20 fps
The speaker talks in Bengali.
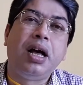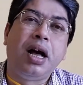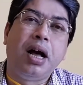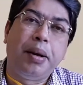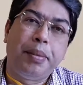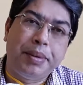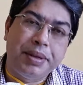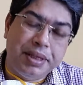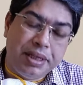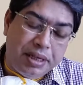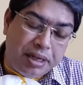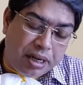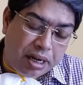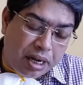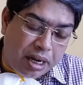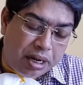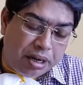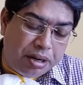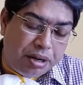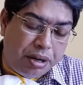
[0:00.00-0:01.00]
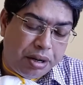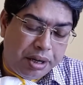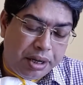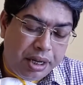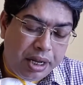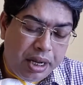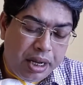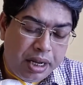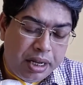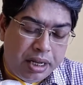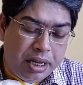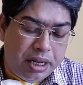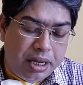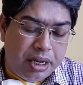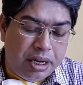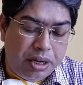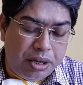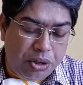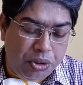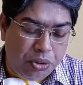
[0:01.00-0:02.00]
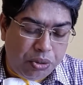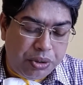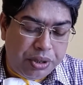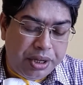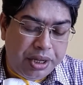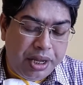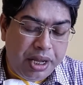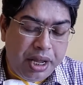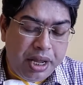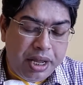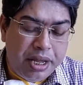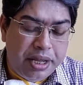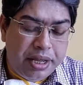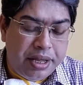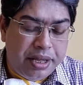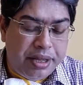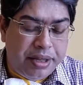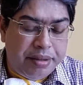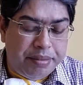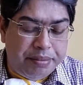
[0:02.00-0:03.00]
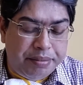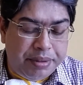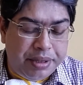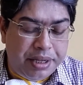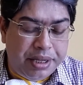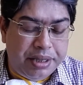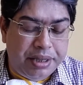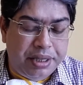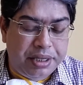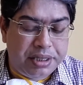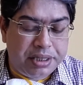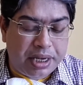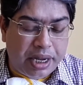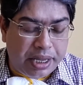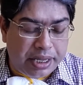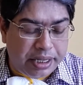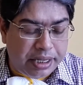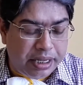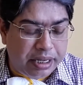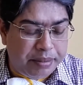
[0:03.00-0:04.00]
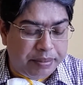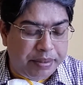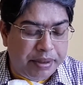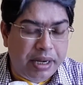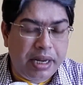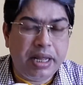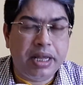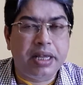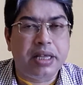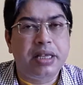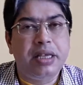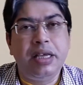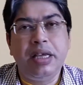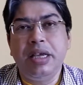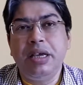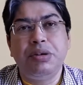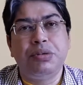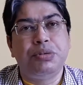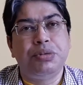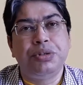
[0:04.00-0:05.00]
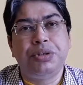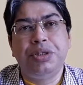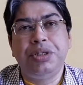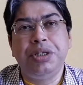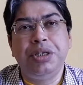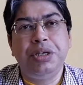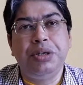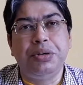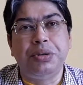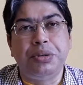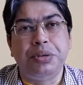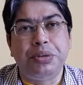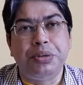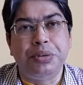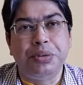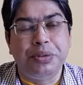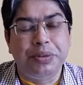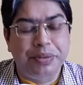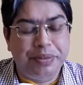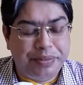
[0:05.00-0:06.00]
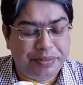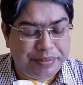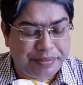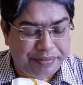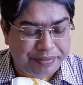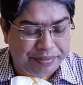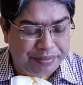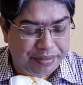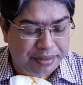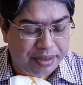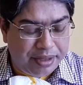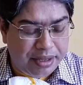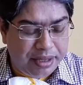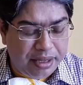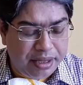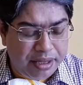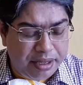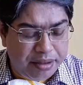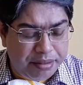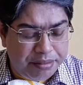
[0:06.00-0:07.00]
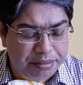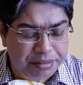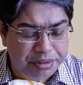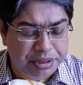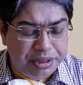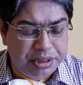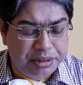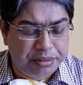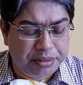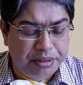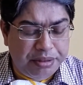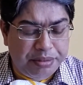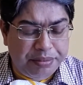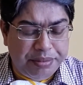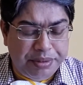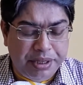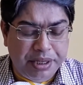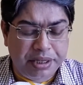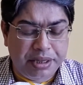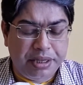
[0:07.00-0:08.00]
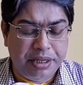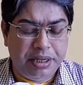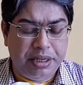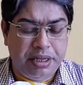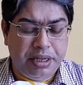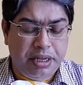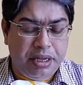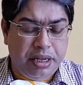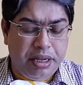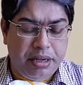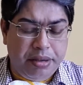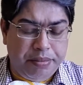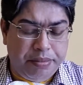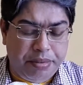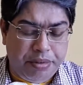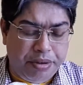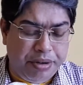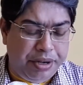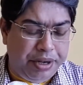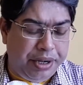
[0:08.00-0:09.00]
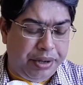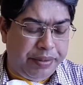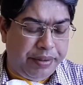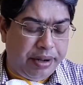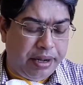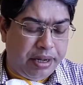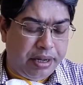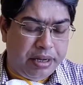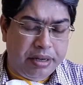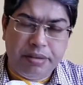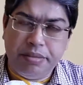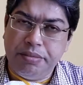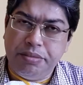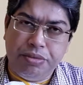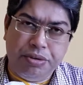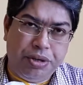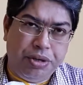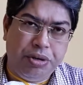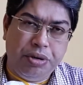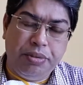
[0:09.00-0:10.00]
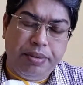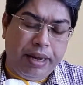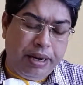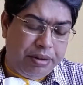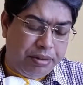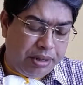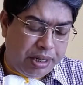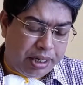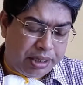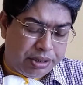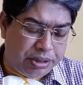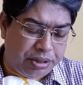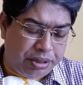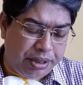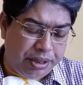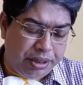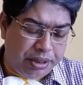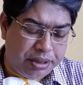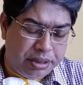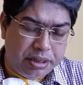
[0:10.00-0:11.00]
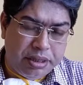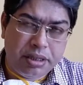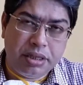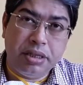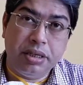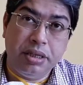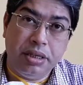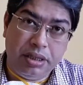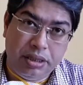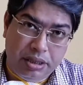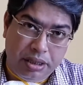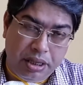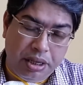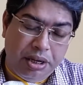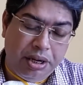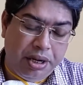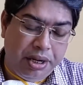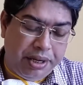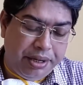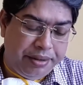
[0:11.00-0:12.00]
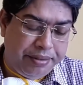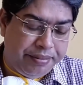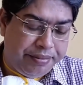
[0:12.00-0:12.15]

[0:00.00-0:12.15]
আমাদের গাঁ ঘরে লোকে বিয়েতে সাইকেল পেলে কি খুশি হতো মিষ্টি বলল বিয়েতে পণ নেওয়া মোটেও ভালো কাজ নয় নিন্দে হয়